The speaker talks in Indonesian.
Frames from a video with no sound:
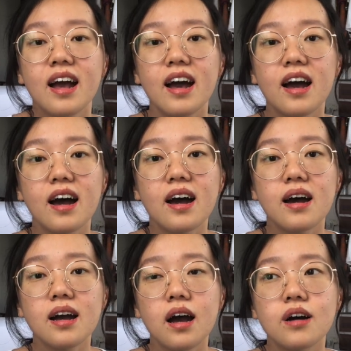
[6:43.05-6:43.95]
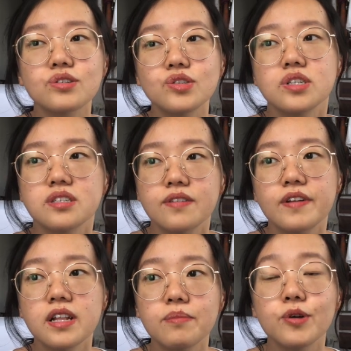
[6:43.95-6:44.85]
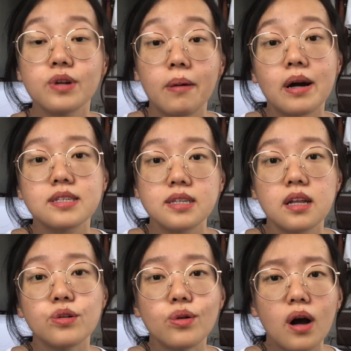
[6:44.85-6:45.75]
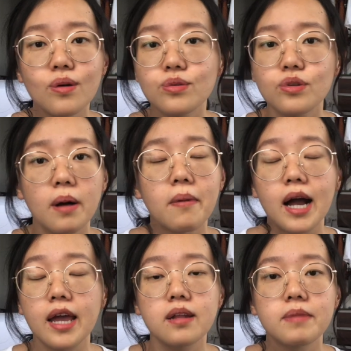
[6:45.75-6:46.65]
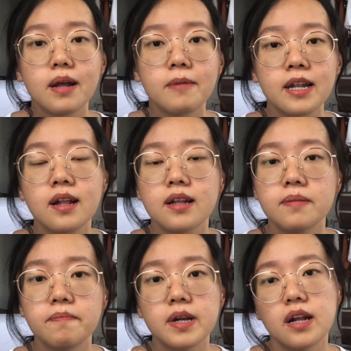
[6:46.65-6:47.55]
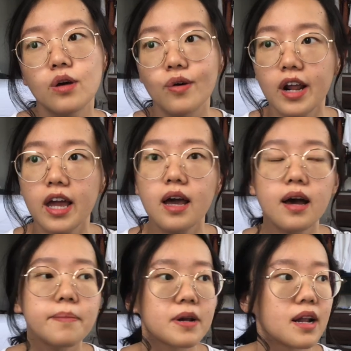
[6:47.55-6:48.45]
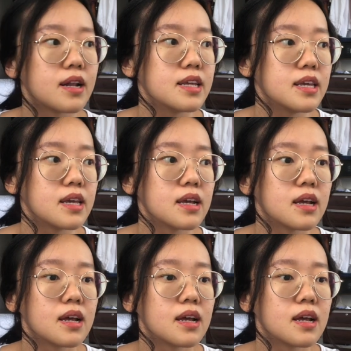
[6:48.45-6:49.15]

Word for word: Uh, eh, couch surfing ini berguna banget sih. Dulu aku tuh udah pakai di mana-mana, di, pernah di Korea, pernah di